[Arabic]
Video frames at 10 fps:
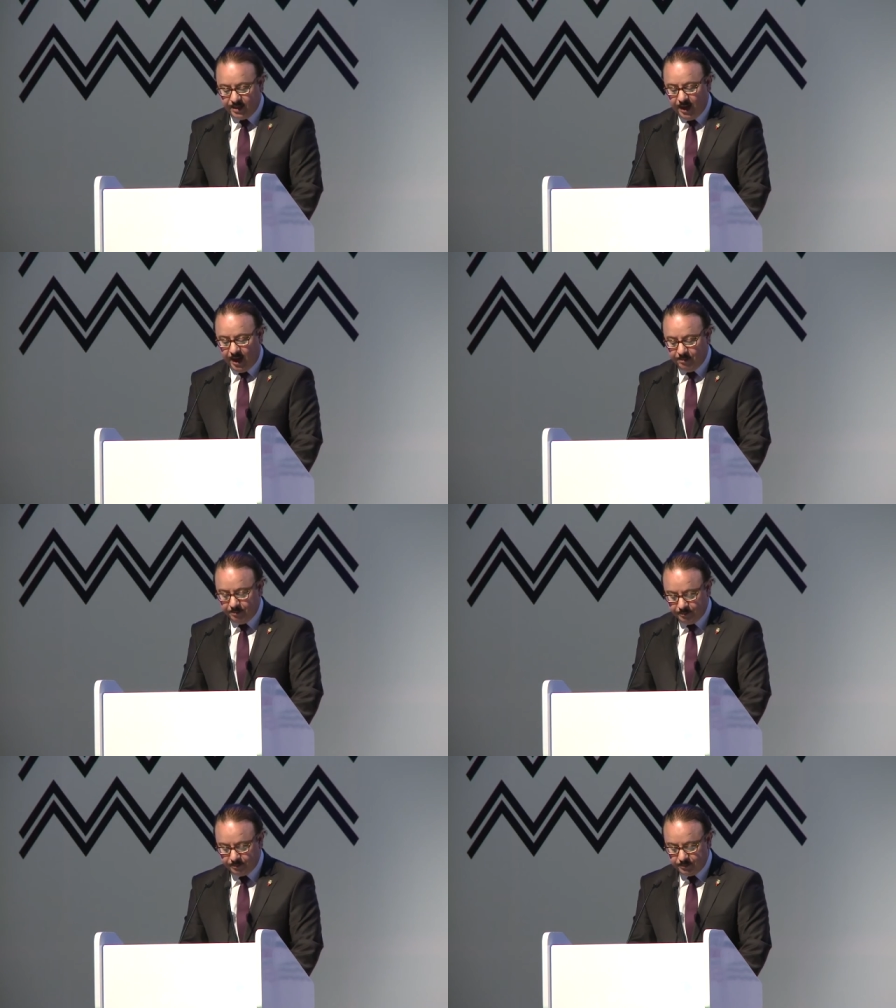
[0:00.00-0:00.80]

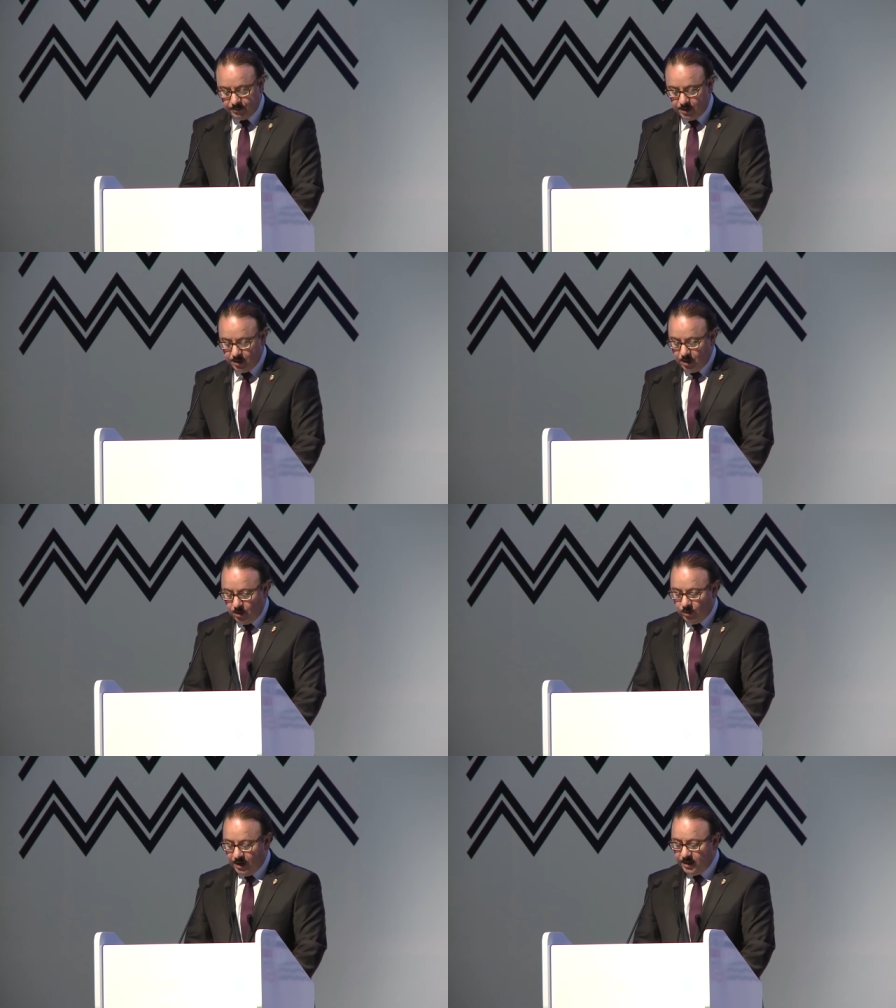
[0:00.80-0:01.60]
العام
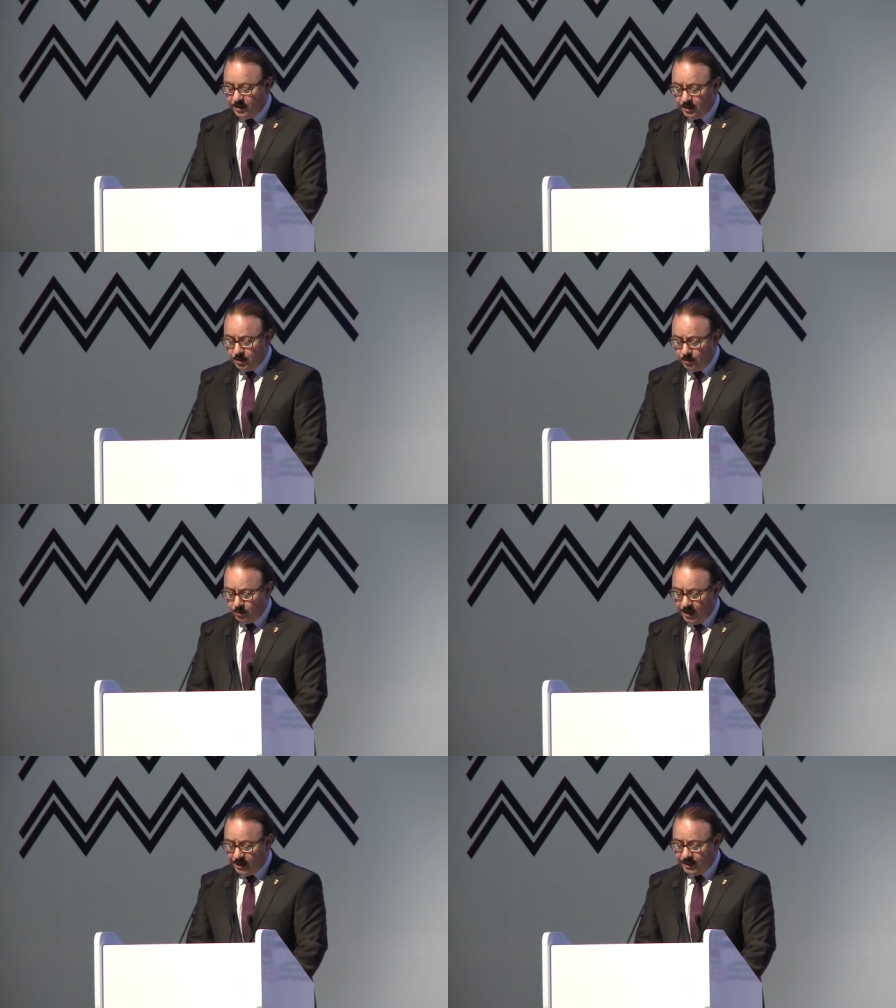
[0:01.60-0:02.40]
والذي
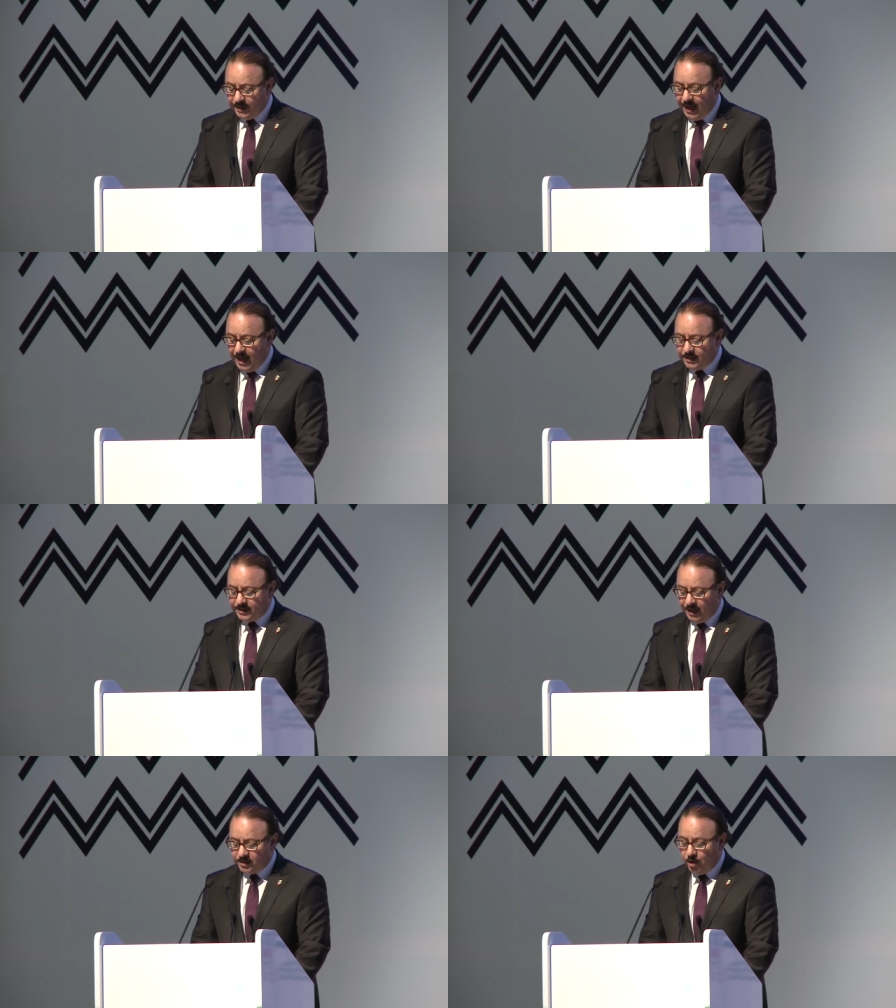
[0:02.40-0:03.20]
والتي جاءت
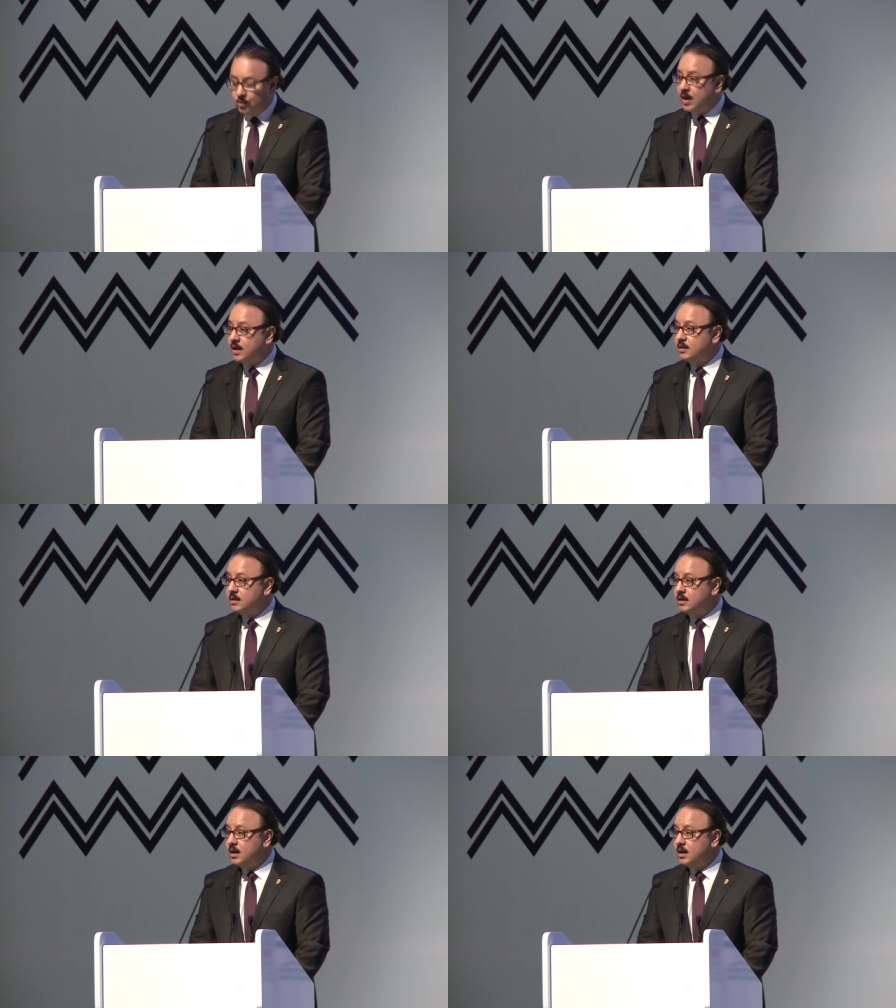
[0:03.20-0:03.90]
تحت عنوان